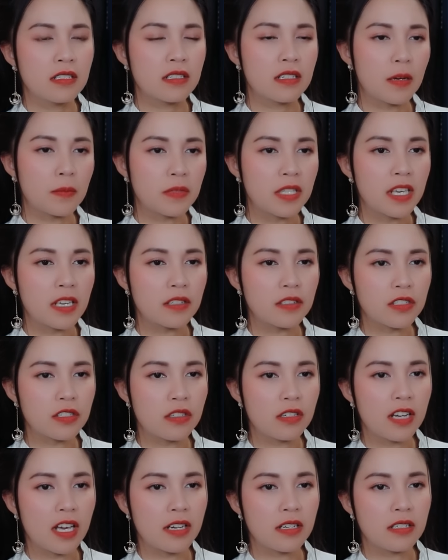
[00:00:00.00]
Cầm chiếc
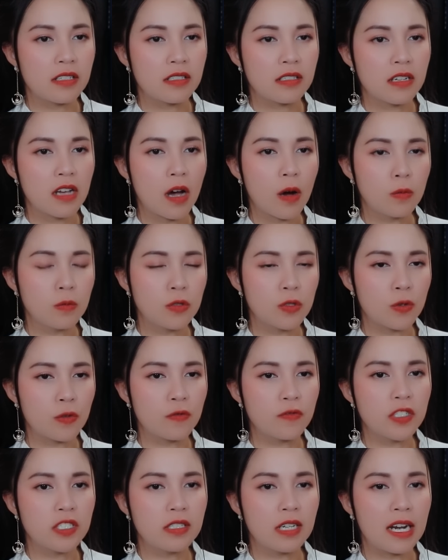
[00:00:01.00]
trương lên, ông chủ
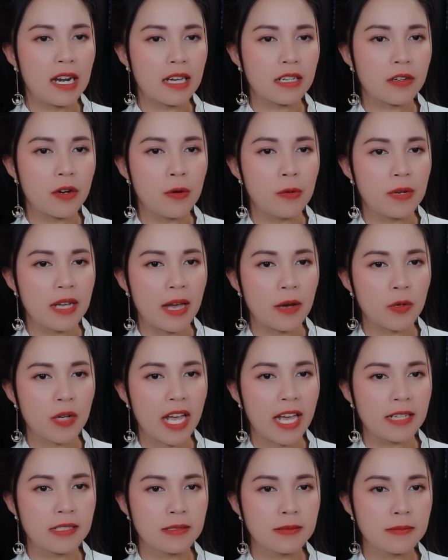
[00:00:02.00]
vương lắc đầu ngao ngang.